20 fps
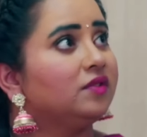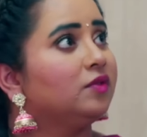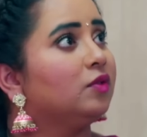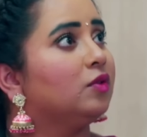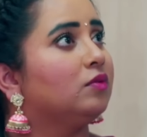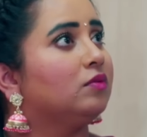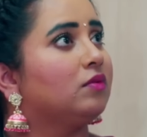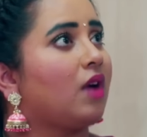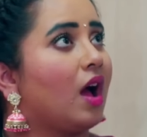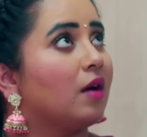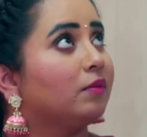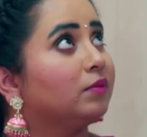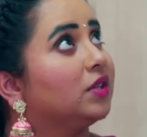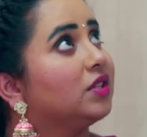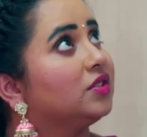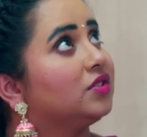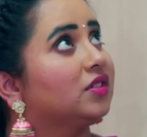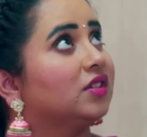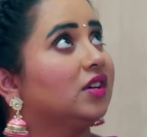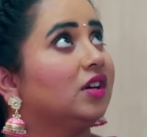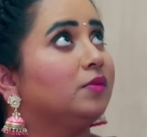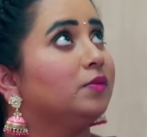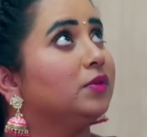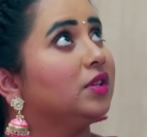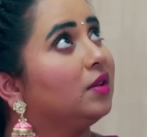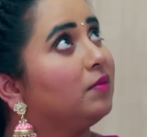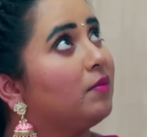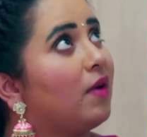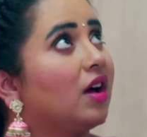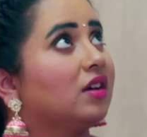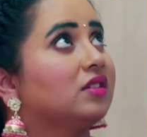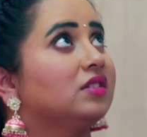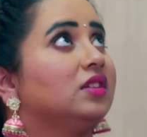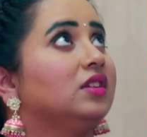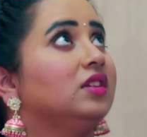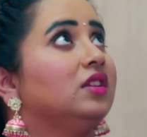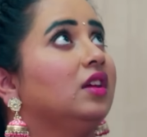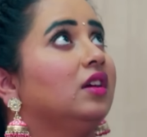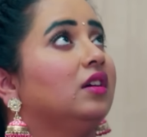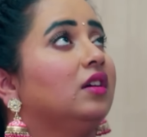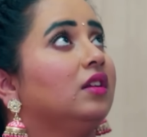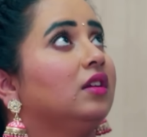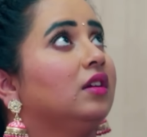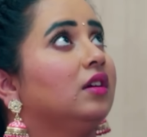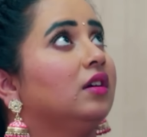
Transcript: जी वो काम के चक्कर में दिमाग से ही निकल